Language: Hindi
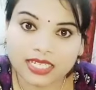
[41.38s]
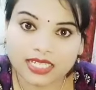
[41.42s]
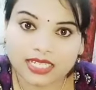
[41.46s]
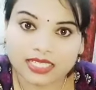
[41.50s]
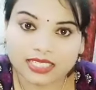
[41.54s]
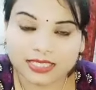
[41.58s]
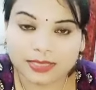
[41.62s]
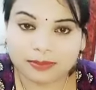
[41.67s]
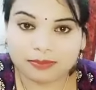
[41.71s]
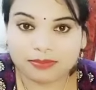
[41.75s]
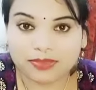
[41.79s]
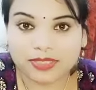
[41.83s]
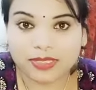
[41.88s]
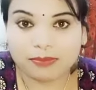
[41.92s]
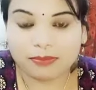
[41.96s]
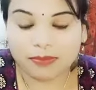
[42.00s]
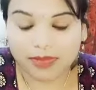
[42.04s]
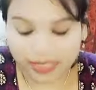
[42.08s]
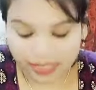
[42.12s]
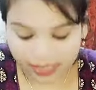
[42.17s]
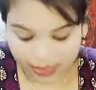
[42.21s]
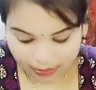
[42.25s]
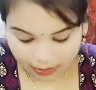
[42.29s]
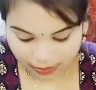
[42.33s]
सबसे
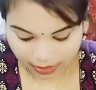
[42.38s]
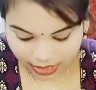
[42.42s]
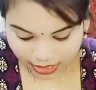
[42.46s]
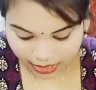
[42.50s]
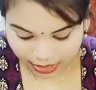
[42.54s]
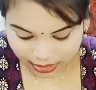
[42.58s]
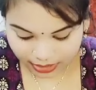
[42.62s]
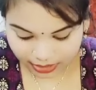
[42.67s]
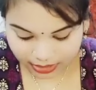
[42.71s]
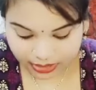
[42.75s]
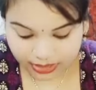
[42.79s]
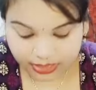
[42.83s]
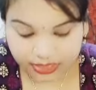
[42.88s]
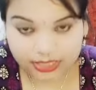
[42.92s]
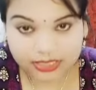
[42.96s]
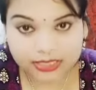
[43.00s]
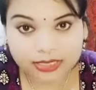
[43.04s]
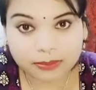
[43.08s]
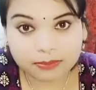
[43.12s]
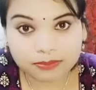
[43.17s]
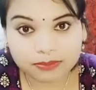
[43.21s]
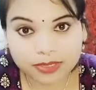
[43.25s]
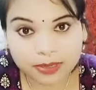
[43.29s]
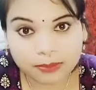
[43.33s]
पहले मैं
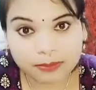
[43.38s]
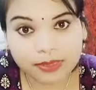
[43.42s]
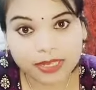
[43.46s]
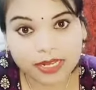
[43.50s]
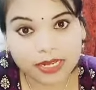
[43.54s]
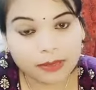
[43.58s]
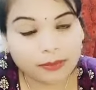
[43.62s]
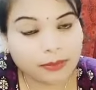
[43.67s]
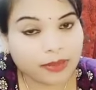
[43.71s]
सबसे पहले